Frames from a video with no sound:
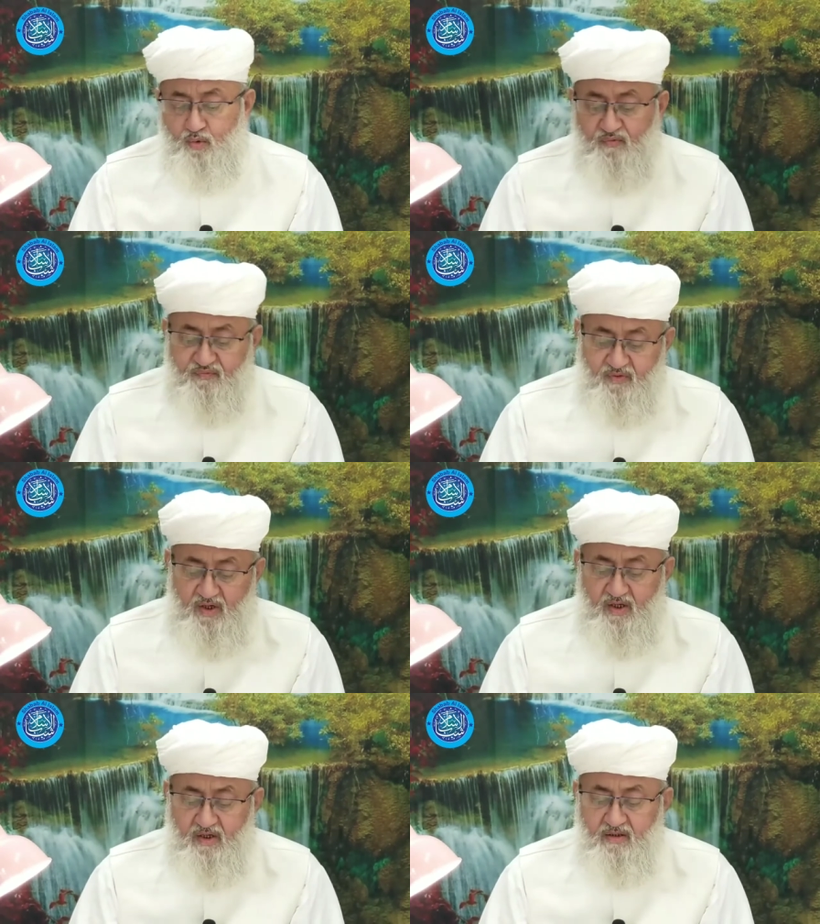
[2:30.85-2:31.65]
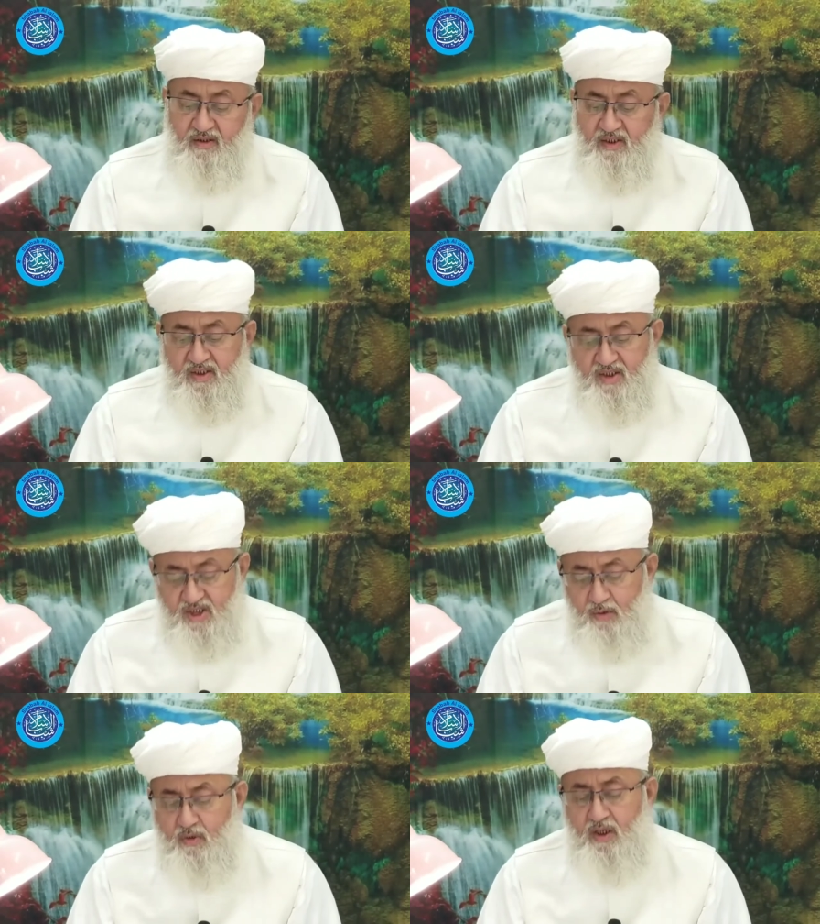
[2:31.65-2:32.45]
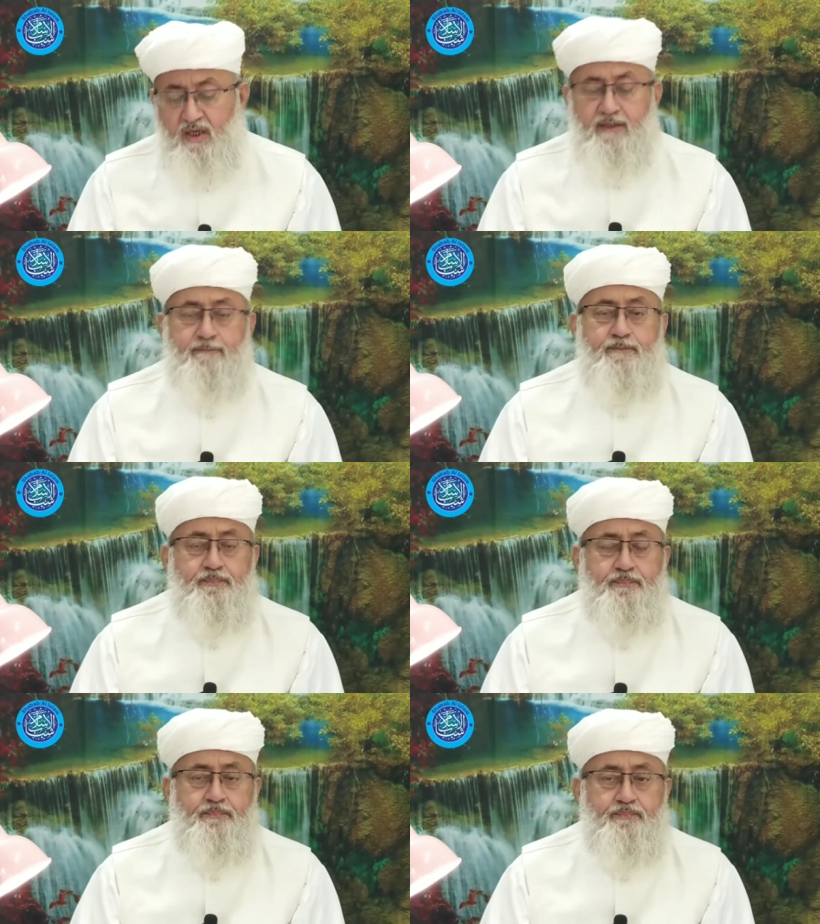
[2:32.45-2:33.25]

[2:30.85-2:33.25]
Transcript: والكفار سواء